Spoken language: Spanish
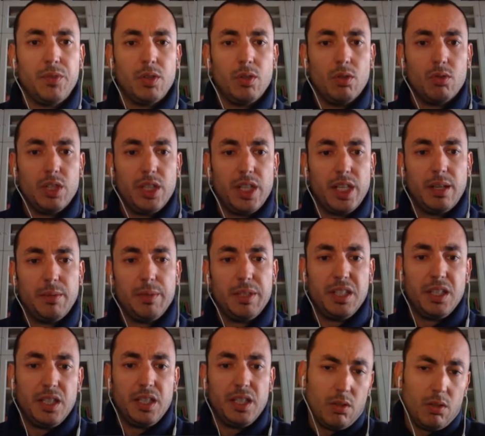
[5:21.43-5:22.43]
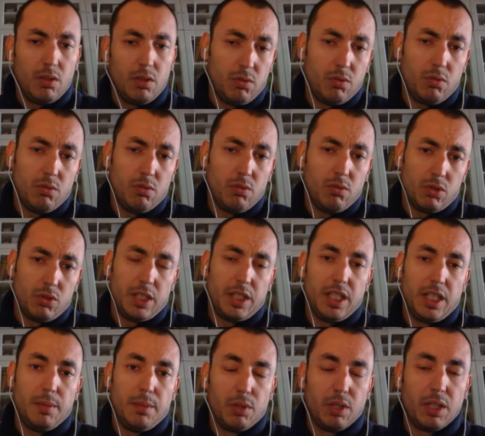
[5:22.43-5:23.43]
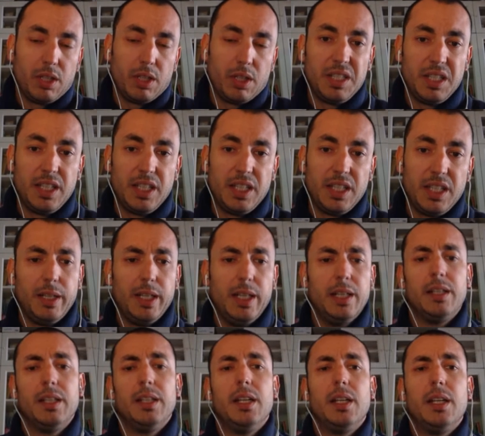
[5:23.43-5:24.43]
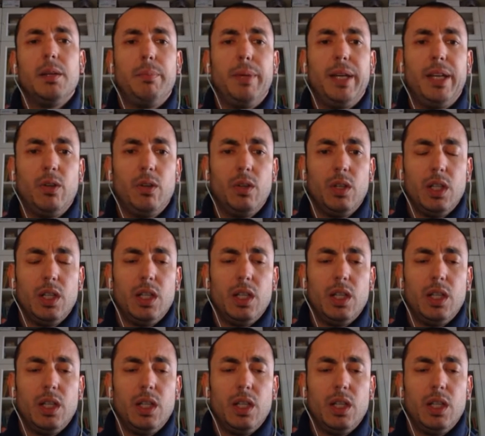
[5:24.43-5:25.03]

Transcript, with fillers: No se llega a visitar o no, se tiene por qué visitar, ¿vale? Pero